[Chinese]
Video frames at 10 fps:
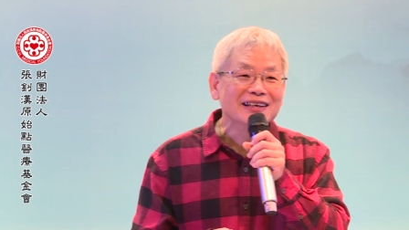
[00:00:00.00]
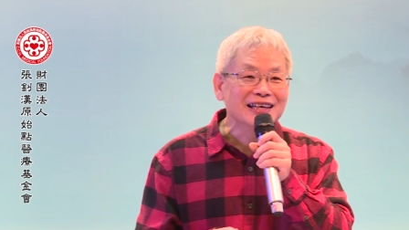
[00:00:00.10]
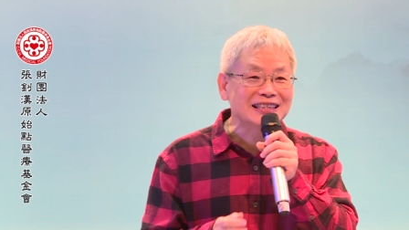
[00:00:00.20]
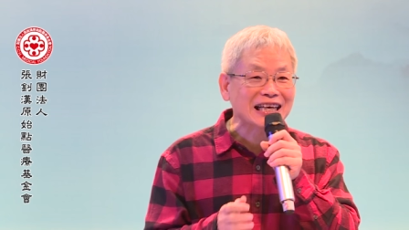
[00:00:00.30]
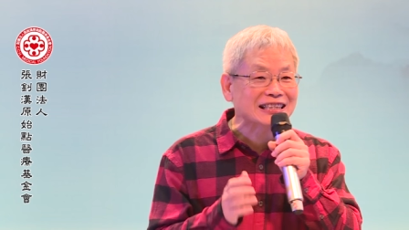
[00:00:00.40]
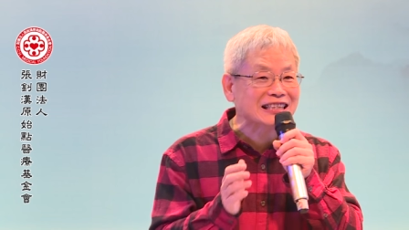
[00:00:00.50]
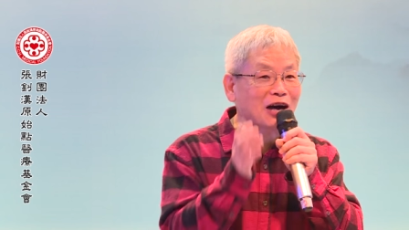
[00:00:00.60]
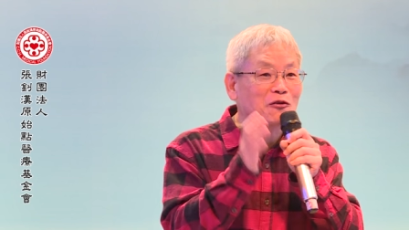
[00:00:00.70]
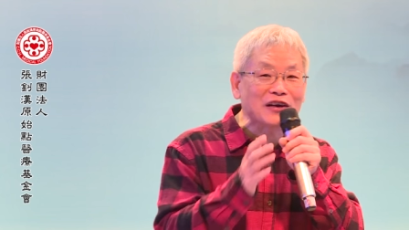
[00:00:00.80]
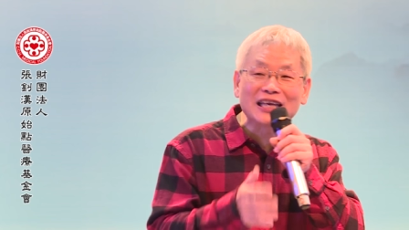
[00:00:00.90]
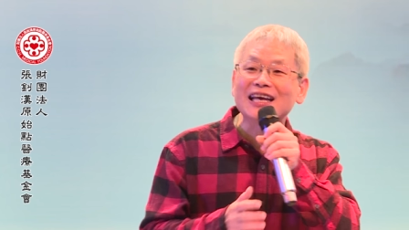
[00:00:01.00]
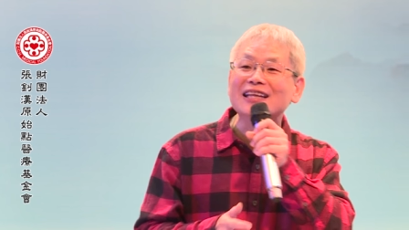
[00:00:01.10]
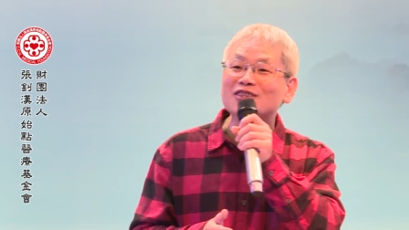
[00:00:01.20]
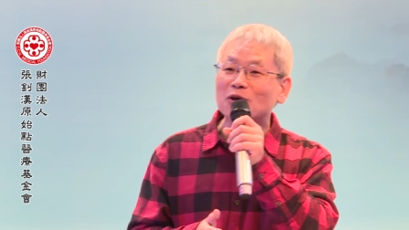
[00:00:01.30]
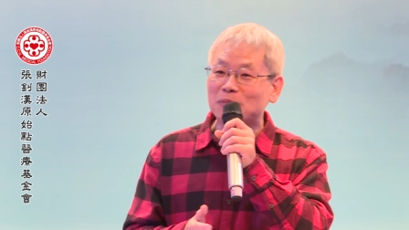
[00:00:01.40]
那像昭妃
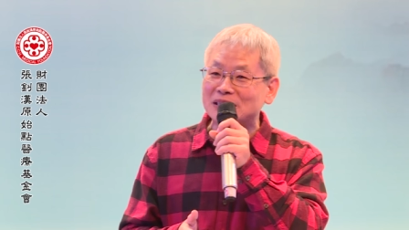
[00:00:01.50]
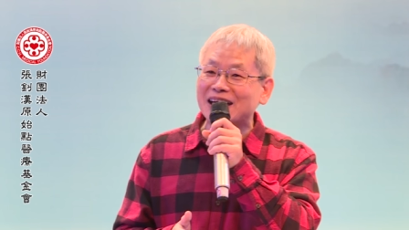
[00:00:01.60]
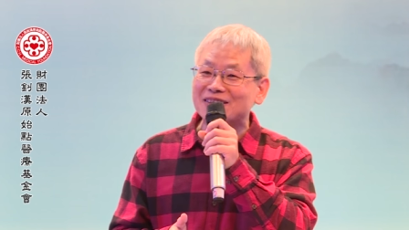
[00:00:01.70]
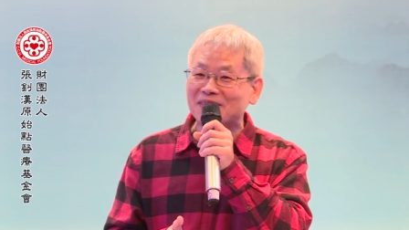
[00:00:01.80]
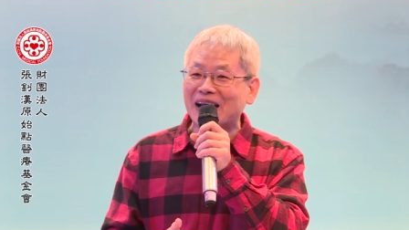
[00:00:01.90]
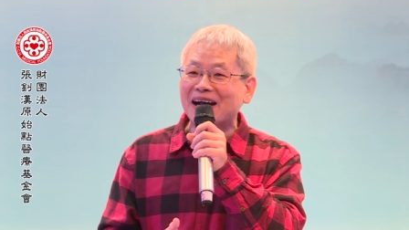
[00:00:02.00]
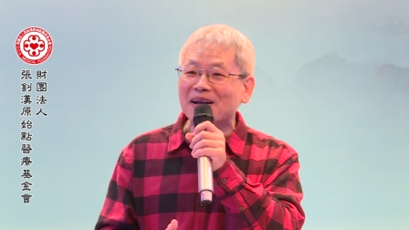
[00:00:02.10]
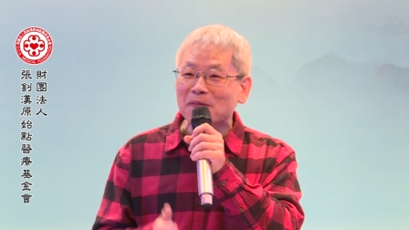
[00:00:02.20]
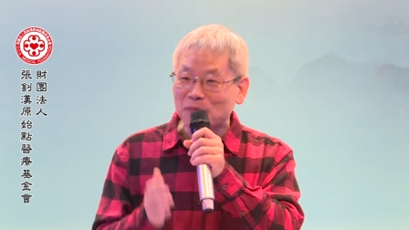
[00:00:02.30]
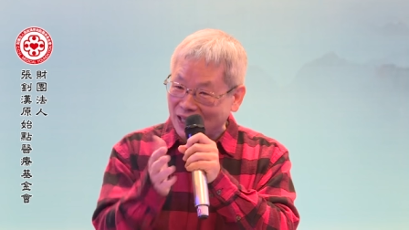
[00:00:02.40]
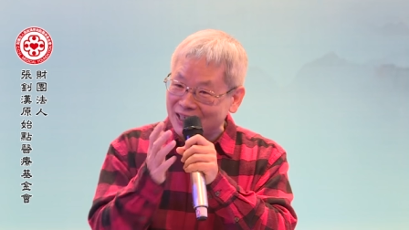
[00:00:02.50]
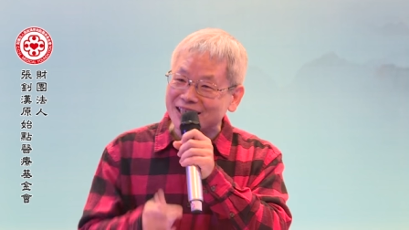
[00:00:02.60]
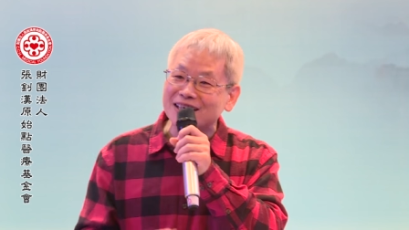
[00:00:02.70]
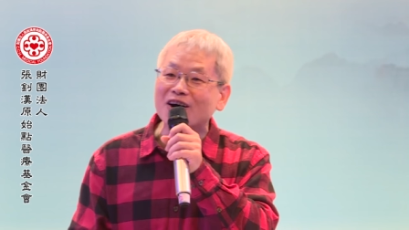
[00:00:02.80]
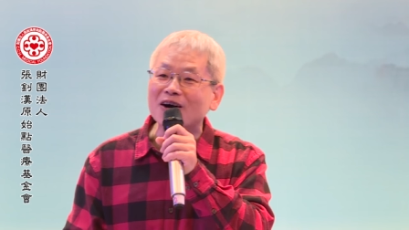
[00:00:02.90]
宴就比较怎么样便
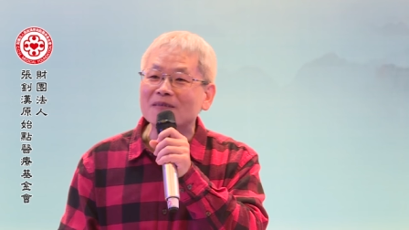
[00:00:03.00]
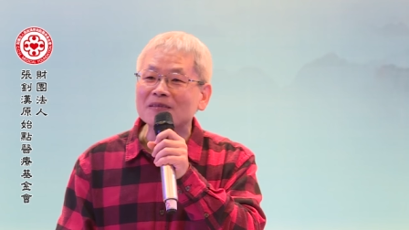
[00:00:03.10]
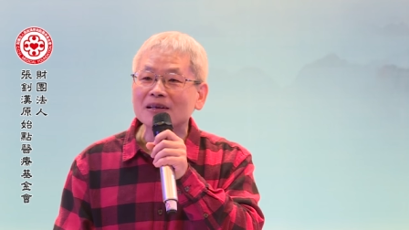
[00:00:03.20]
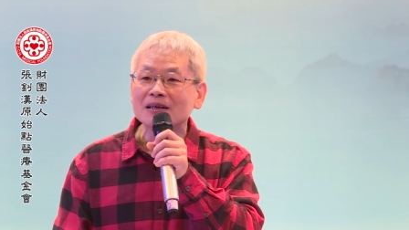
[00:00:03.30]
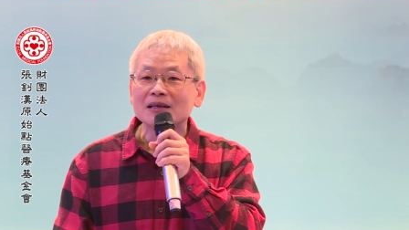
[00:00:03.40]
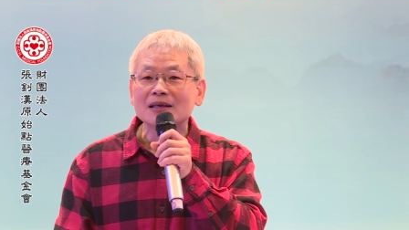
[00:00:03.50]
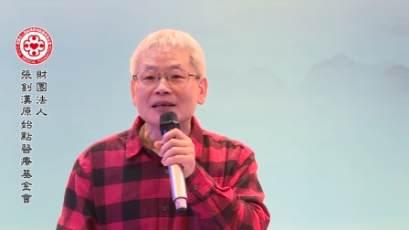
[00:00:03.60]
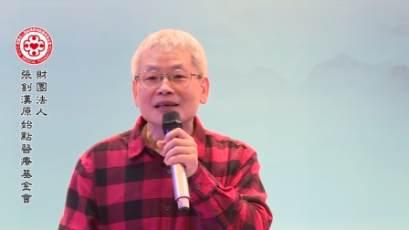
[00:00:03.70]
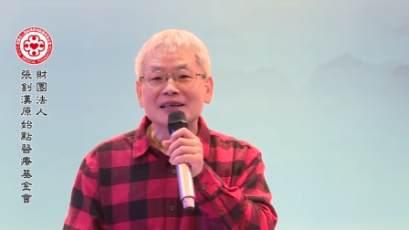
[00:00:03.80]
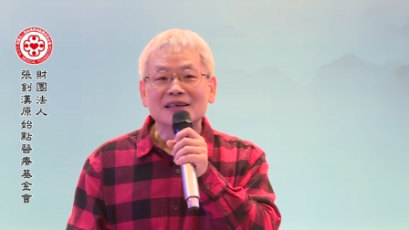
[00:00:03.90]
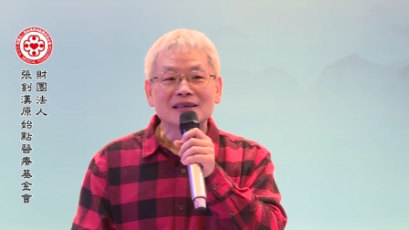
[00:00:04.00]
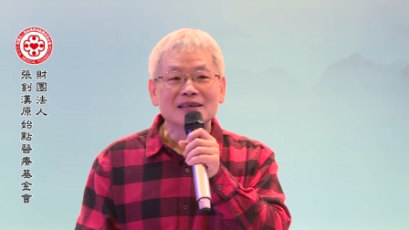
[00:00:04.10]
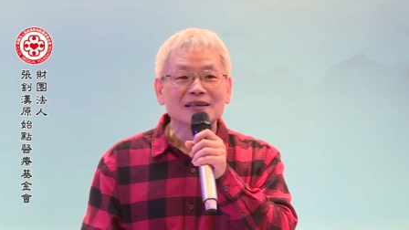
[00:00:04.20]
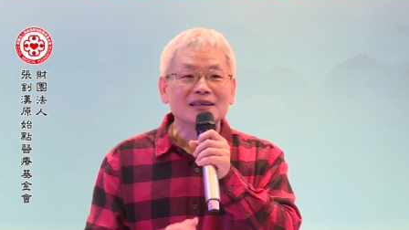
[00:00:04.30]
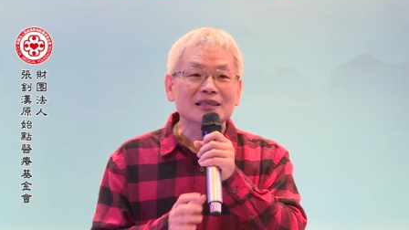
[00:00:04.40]
宜咯。
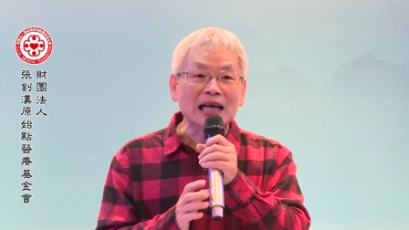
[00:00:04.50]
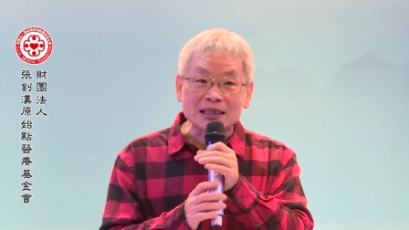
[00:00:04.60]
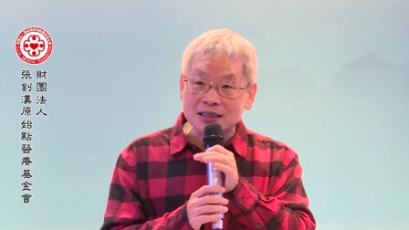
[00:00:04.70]
但